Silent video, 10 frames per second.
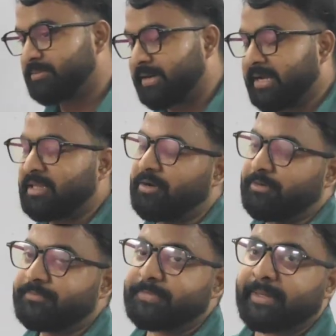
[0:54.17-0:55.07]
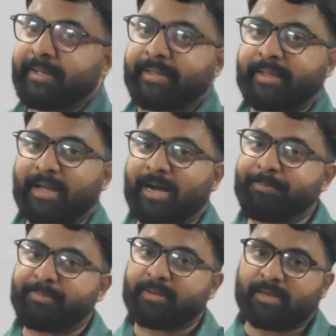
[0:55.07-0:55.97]
मैं कहता हूँ कि
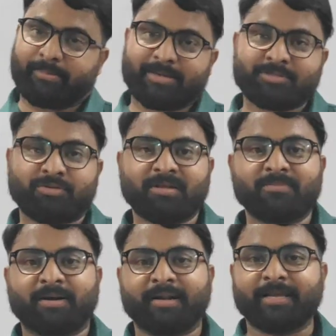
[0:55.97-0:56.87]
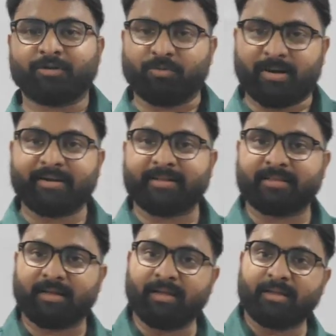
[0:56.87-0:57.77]
आप हमारे स्कूल के बाहर एक कुम्हार
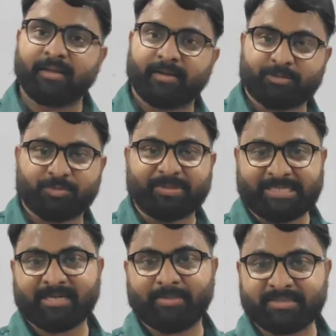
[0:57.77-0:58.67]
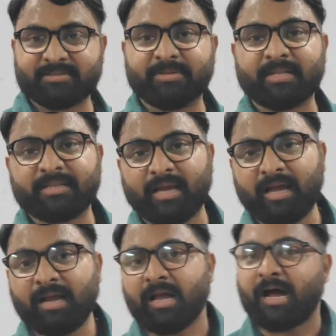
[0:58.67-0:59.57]
रहता है जो मिट्टी का बर्तन बनाता
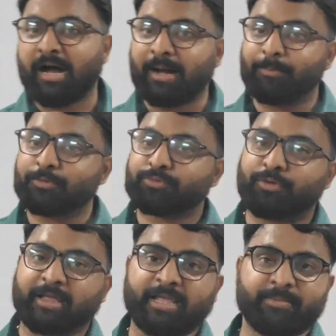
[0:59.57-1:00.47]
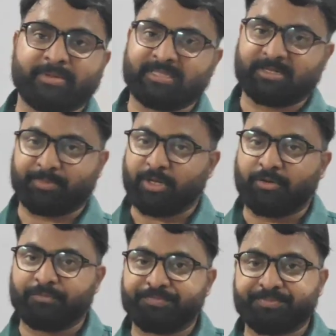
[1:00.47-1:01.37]
है आप उसको एक मंथ तक
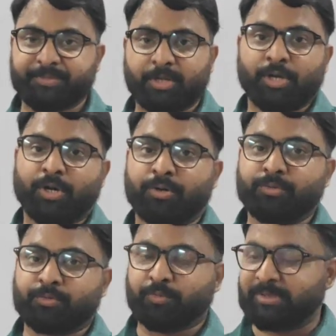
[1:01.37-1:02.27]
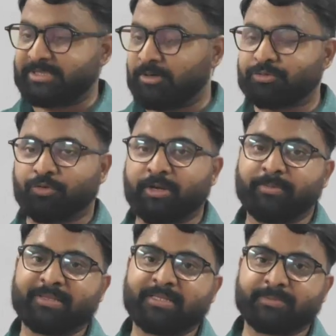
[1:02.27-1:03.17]
पढ़ाओ तो बच्चा उसको एक
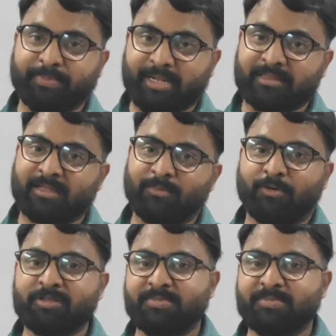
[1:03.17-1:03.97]
मंथ तक पढ़ाता है बहुत